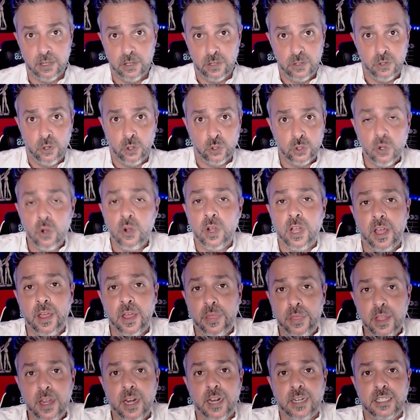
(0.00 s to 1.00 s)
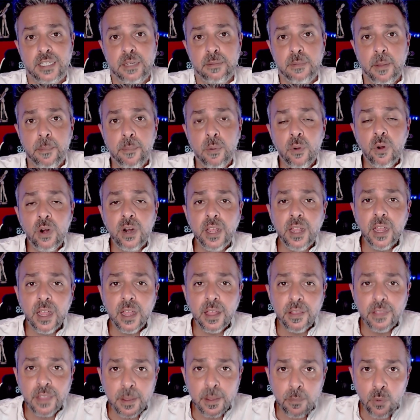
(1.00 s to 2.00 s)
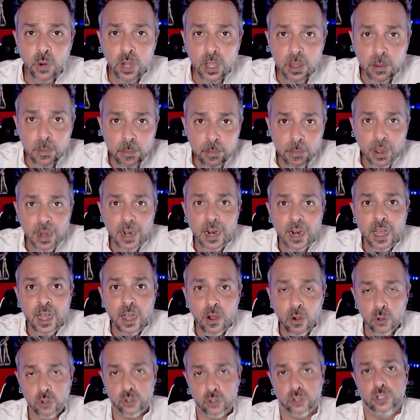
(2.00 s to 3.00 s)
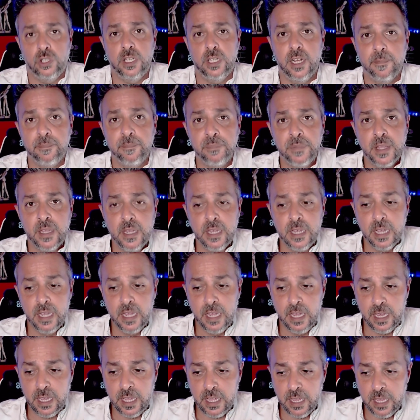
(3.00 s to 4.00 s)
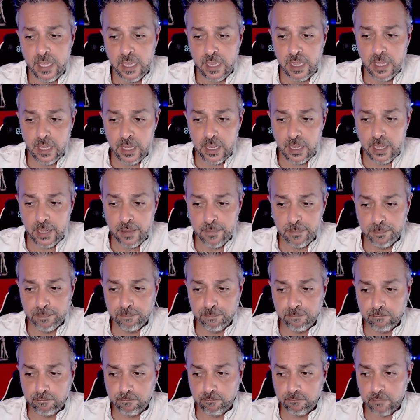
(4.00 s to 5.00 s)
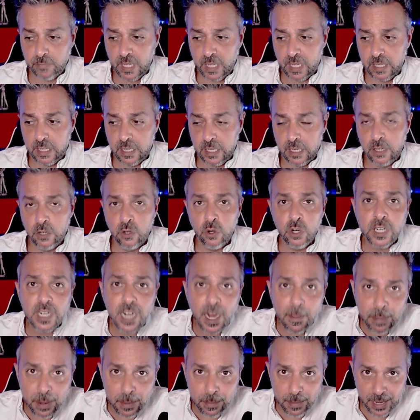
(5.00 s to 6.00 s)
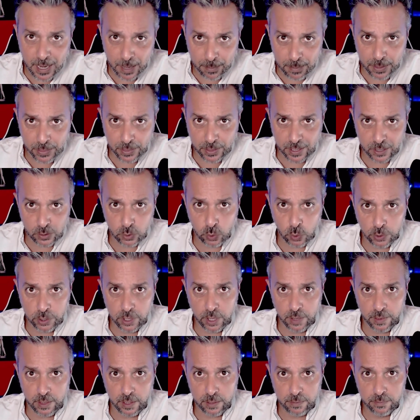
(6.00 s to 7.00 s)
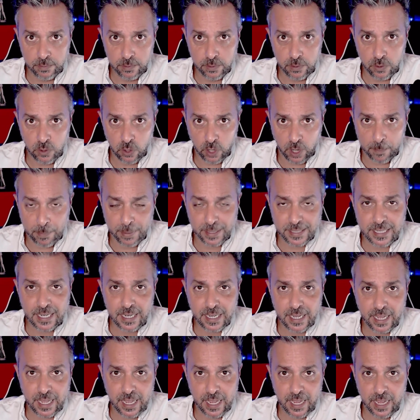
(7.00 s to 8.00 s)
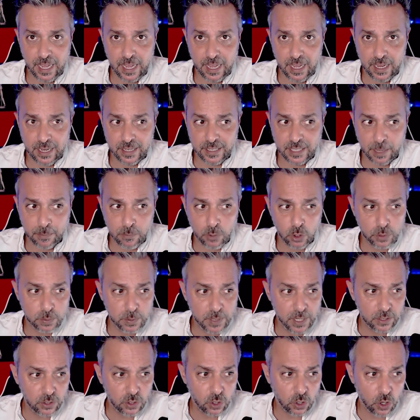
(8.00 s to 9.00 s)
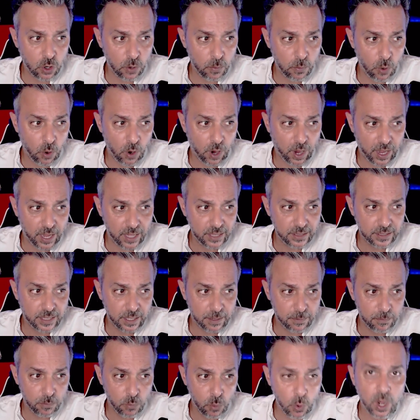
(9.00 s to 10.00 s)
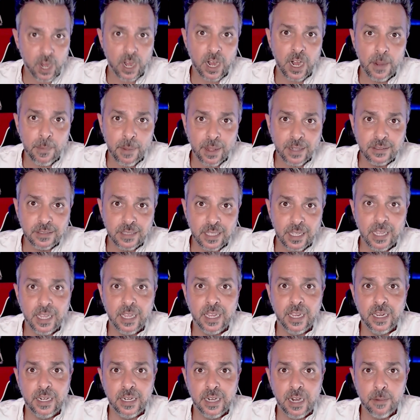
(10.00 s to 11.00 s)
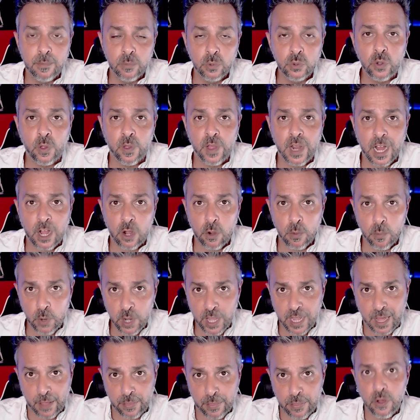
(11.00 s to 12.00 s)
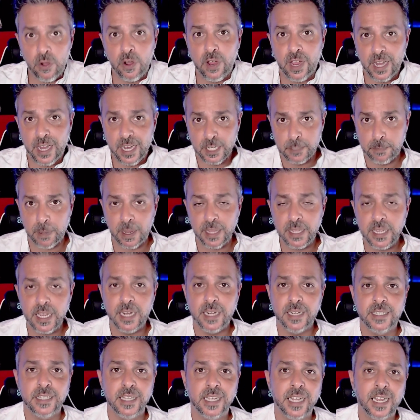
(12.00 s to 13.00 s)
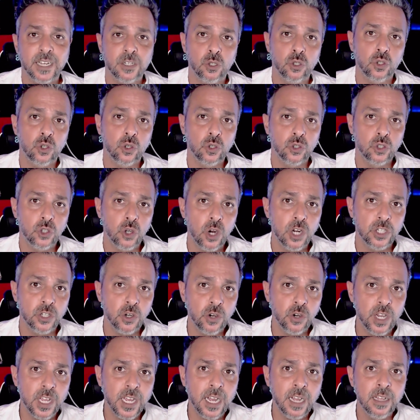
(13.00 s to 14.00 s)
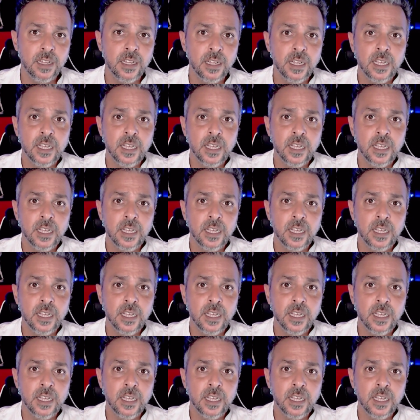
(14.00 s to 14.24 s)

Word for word: lo tengo que decir así, me pone de muy mala hostia. Y no es la primera vez que sucede. Lo que pasa es que estamos viendo como gente muy relevante en el mundo de la comunicación en España, en este caso son Sol y Sónica,